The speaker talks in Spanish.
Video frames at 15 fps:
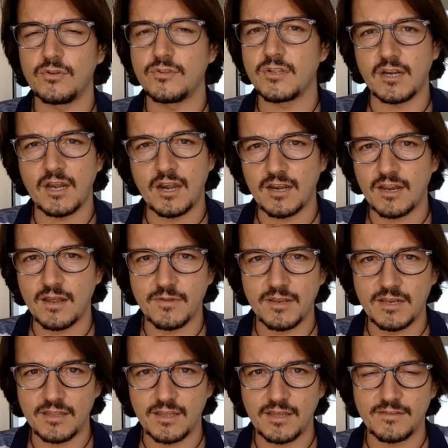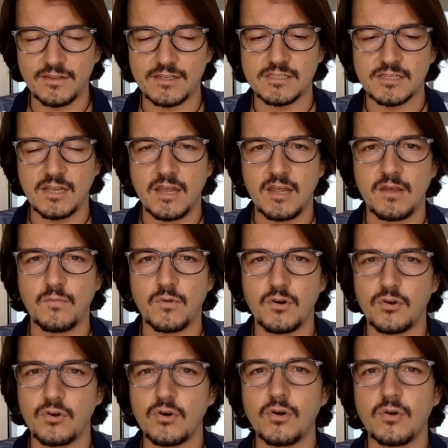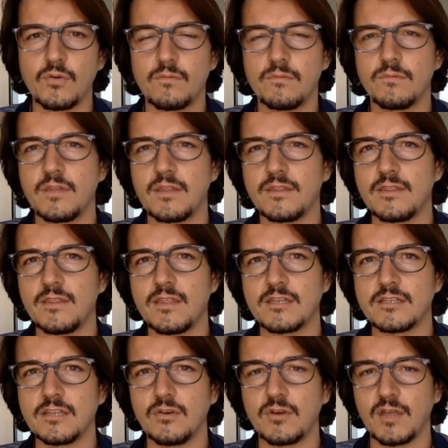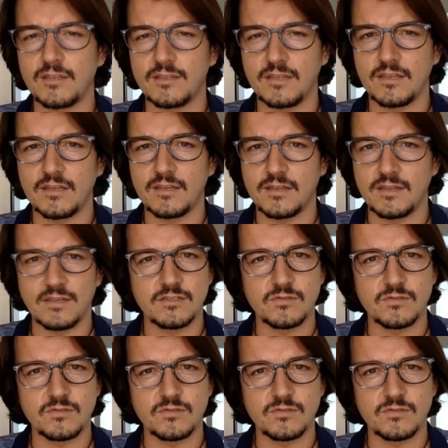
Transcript: o entrenar en habilidades, pero no decidir si lo que hacen